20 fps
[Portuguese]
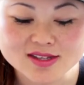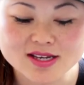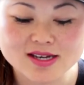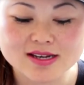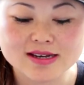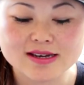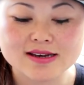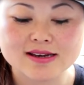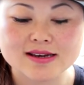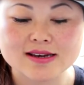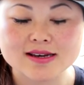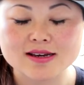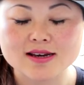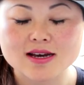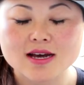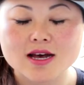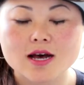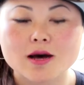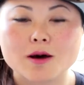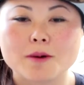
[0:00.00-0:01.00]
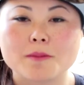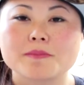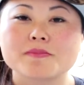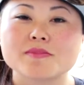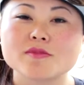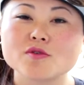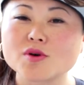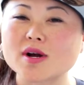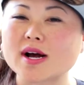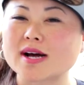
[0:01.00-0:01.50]
É,
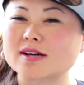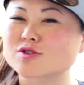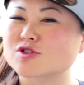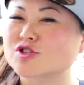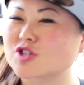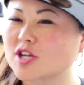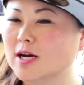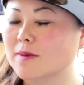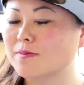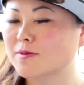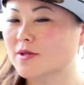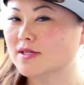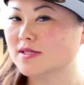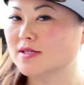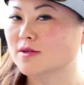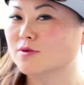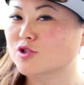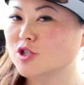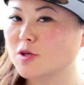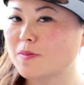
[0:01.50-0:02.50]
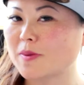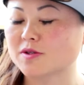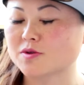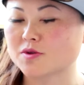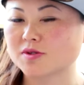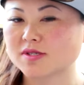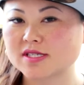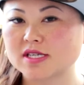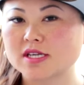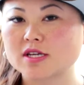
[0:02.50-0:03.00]
no caso de captação de
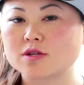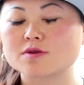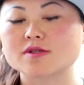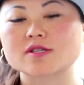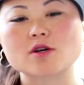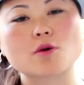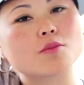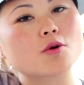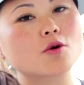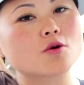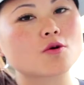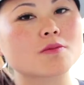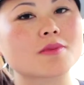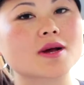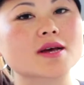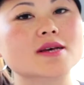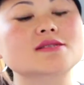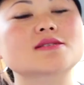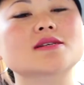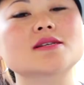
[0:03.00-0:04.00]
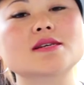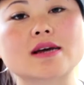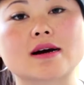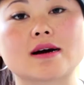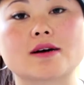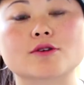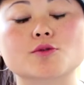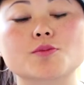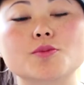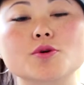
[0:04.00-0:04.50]
patrocínios, é um pouco mais
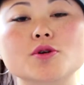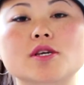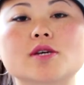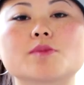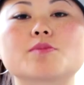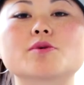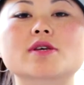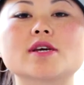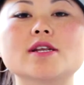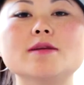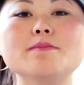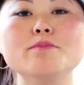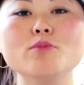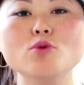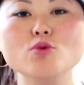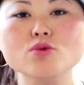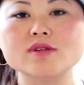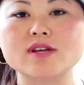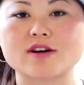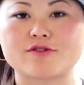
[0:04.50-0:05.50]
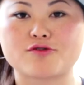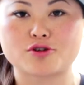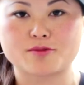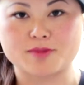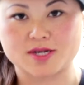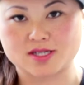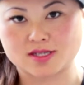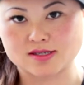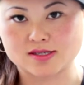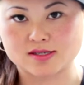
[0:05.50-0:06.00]
delicado. Por quê? Porque ele muda a
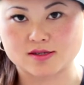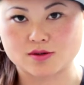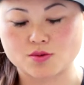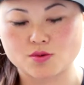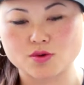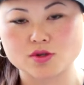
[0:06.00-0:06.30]
formatação.